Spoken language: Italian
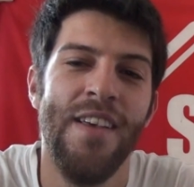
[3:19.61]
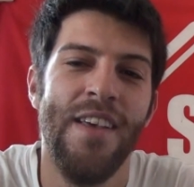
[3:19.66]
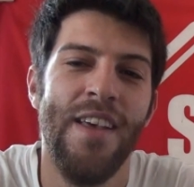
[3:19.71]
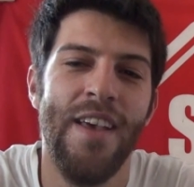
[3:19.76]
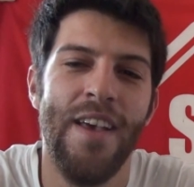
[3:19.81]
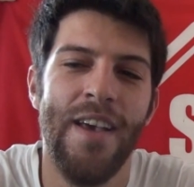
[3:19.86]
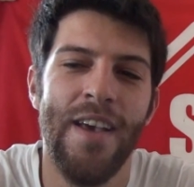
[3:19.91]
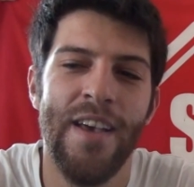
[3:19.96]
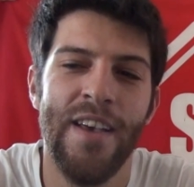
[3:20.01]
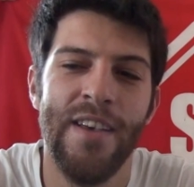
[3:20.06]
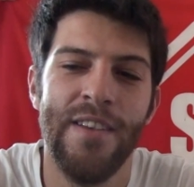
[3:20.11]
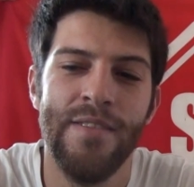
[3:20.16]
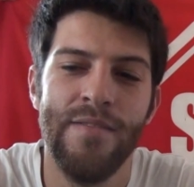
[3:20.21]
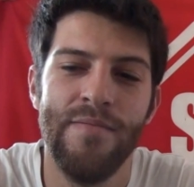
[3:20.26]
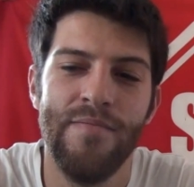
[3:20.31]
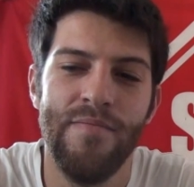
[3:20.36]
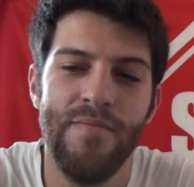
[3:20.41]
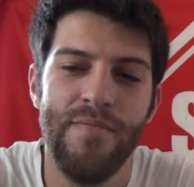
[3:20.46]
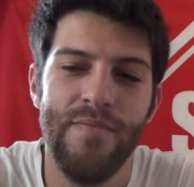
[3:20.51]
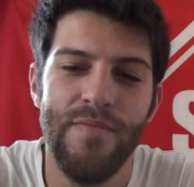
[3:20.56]

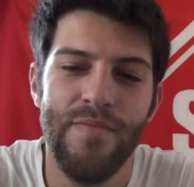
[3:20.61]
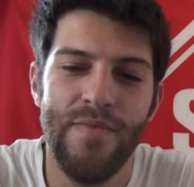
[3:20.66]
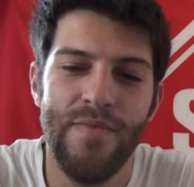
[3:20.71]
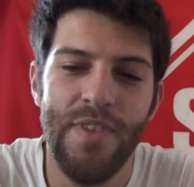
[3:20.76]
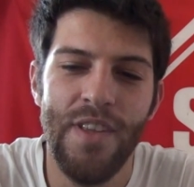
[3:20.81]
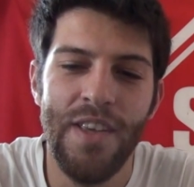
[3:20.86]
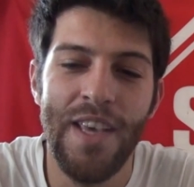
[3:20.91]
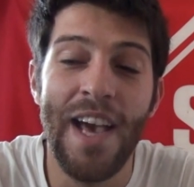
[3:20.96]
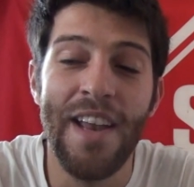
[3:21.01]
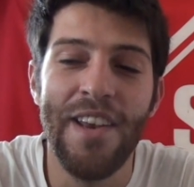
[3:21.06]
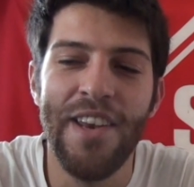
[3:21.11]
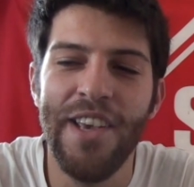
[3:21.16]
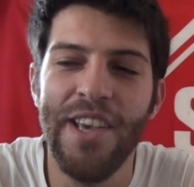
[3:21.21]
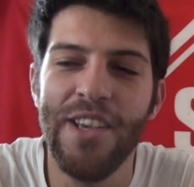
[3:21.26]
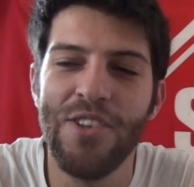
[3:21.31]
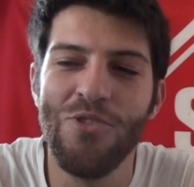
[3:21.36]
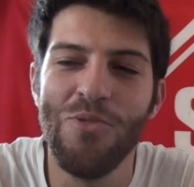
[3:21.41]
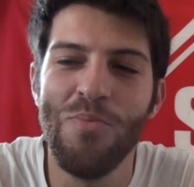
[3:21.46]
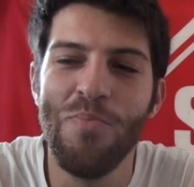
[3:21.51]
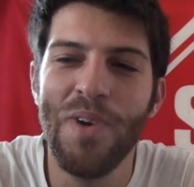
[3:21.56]
Eh, gli
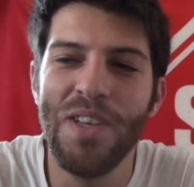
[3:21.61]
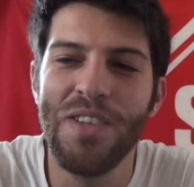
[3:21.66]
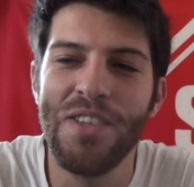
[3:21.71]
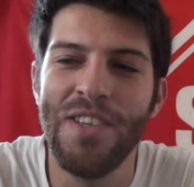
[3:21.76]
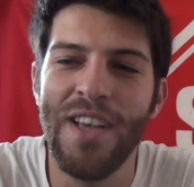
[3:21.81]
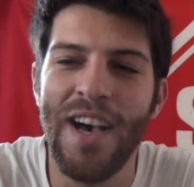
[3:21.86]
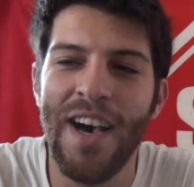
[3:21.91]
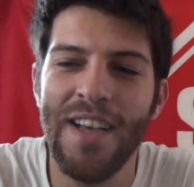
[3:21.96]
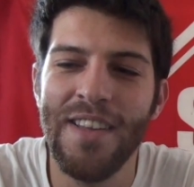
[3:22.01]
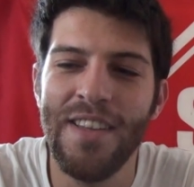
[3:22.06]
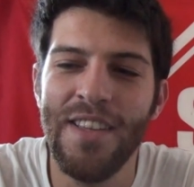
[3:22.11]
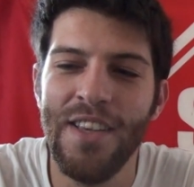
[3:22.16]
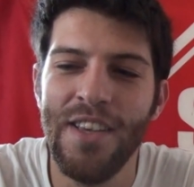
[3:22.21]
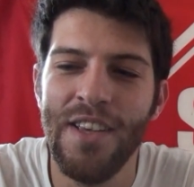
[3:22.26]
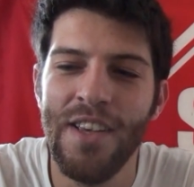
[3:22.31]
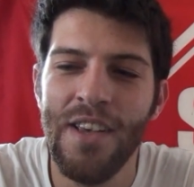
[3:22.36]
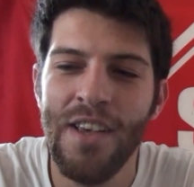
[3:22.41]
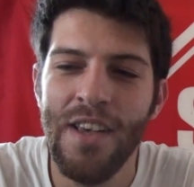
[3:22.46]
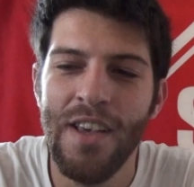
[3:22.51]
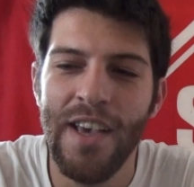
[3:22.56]
anni sono
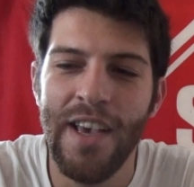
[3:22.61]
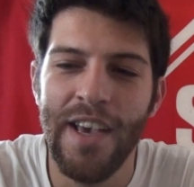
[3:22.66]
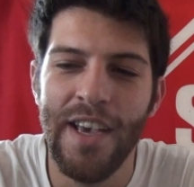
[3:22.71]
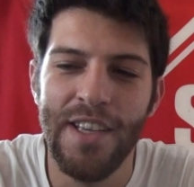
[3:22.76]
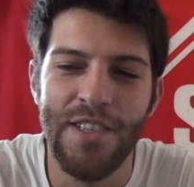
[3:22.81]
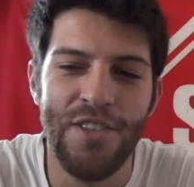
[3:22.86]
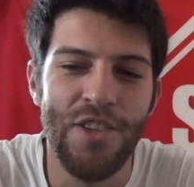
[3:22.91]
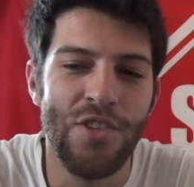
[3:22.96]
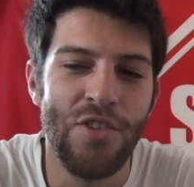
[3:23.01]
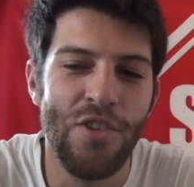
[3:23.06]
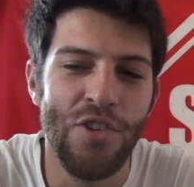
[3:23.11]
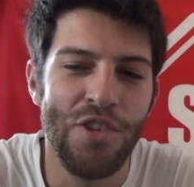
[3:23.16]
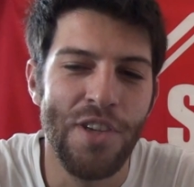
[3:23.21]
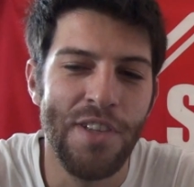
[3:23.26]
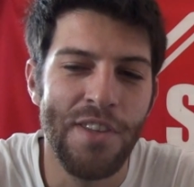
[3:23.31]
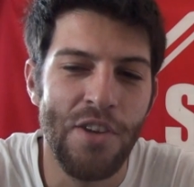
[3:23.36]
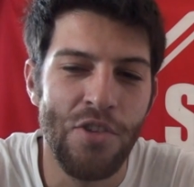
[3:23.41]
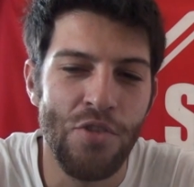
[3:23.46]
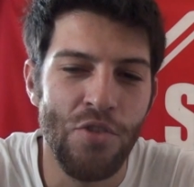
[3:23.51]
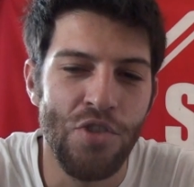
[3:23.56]
passati, eh, esistono i
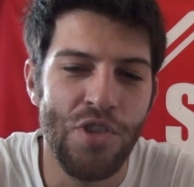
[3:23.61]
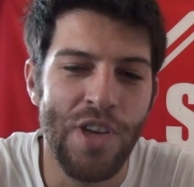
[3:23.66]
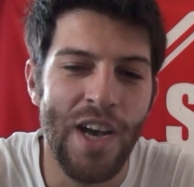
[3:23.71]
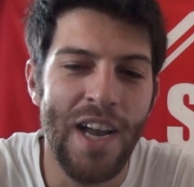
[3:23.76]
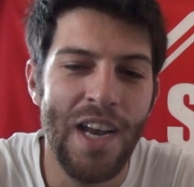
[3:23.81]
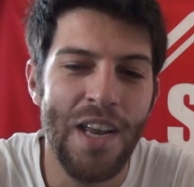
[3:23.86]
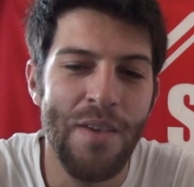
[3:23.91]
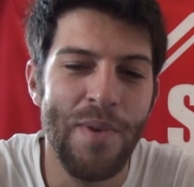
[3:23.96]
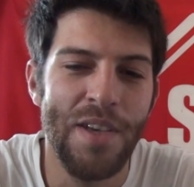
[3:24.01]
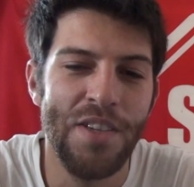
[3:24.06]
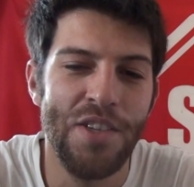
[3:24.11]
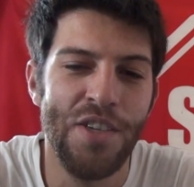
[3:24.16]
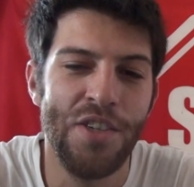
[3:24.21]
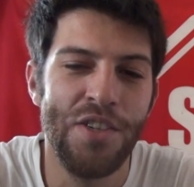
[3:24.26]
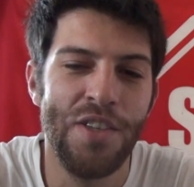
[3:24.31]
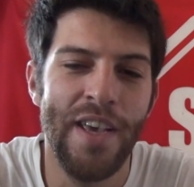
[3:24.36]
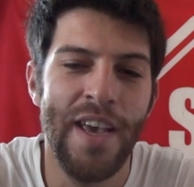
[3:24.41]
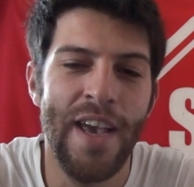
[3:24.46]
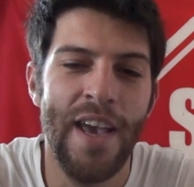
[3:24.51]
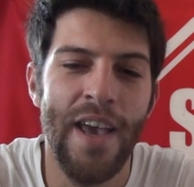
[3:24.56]
centri sociali ma
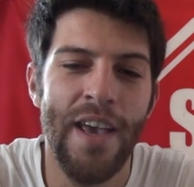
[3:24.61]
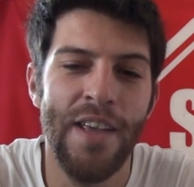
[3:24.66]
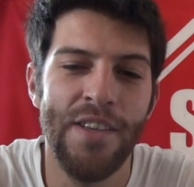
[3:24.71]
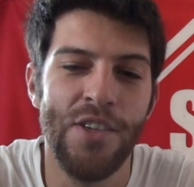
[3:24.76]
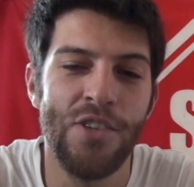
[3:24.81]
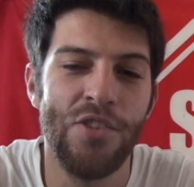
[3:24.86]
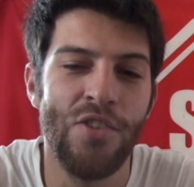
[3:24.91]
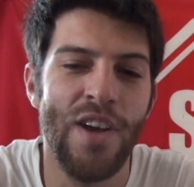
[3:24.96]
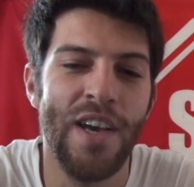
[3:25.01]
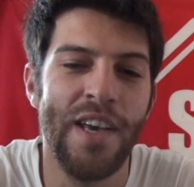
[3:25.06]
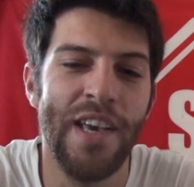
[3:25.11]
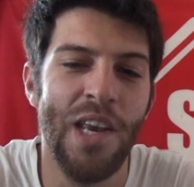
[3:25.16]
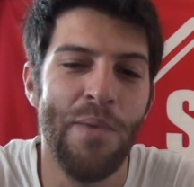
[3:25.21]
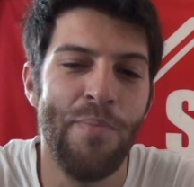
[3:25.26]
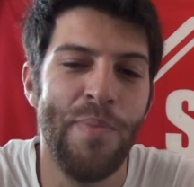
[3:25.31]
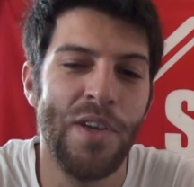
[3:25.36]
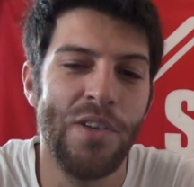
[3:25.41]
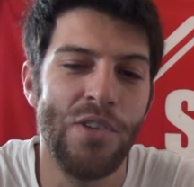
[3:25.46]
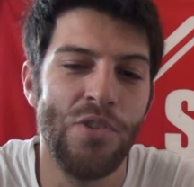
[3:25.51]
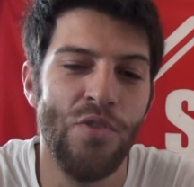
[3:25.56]
esiste, esistono anche le
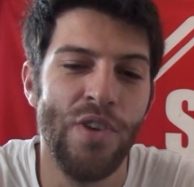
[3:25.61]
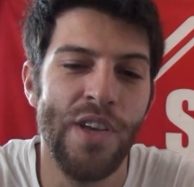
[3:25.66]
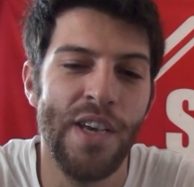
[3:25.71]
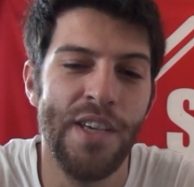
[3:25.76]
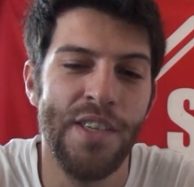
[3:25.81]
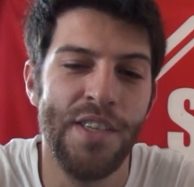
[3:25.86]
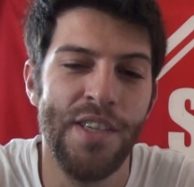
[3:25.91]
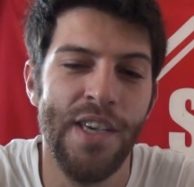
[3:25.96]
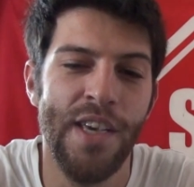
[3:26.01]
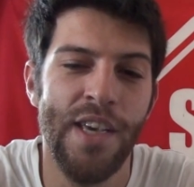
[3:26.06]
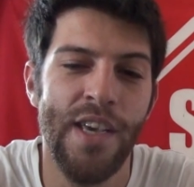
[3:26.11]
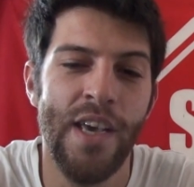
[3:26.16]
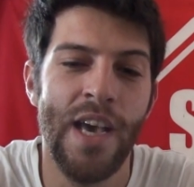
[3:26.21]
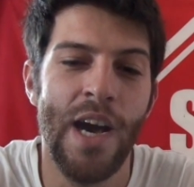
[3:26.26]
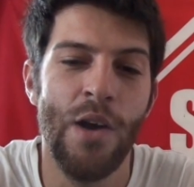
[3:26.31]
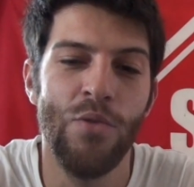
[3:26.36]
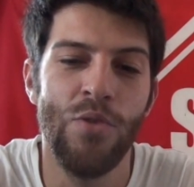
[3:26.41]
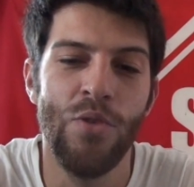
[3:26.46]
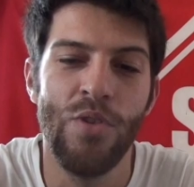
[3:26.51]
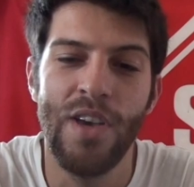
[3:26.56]
persone che si
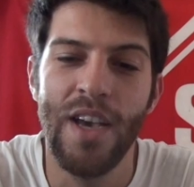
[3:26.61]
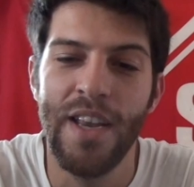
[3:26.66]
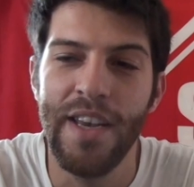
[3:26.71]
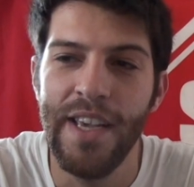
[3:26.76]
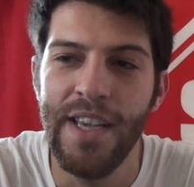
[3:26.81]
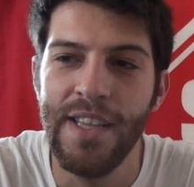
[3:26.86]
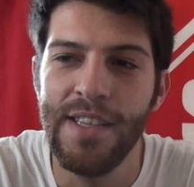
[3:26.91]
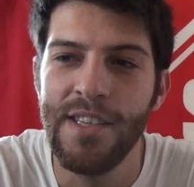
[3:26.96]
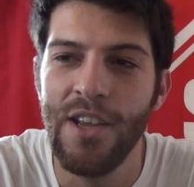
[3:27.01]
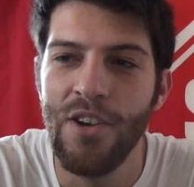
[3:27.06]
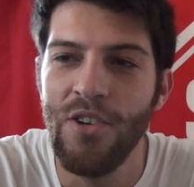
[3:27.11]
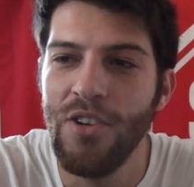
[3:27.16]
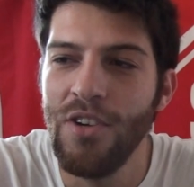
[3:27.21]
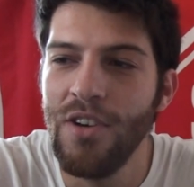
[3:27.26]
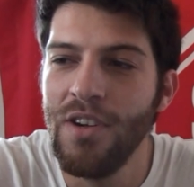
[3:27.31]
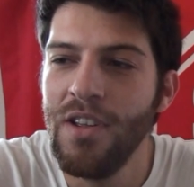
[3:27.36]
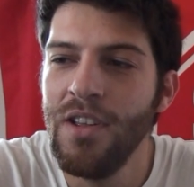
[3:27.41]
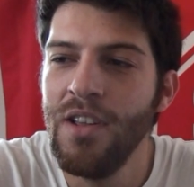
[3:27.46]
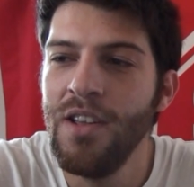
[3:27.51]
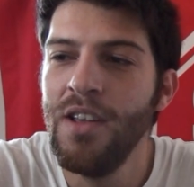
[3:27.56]

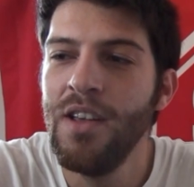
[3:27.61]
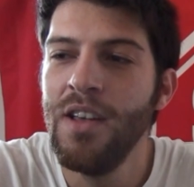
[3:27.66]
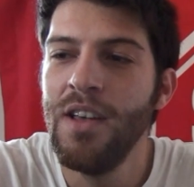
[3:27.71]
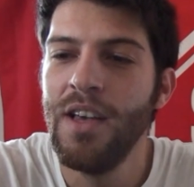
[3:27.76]
auto-organizzano,